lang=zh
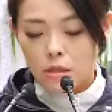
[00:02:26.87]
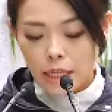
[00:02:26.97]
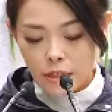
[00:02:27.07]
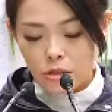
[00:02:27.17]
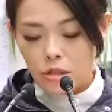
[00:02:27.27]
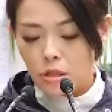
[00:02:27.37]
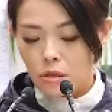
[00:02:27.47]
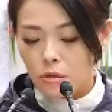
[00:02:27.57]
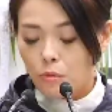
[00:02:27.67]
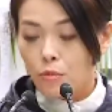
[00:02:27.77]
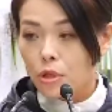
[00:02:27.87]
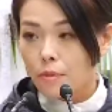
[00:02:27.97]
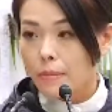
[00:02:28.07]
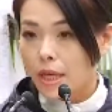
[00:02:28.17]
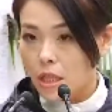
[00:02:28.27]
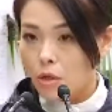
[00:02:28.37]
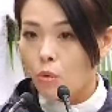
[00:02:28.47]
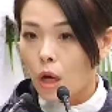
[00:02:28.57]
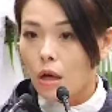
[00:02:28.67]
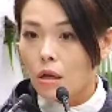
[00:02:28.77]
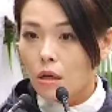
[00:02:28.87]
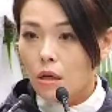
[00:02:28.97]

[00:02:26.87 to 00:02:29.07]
但是不能被遗忘。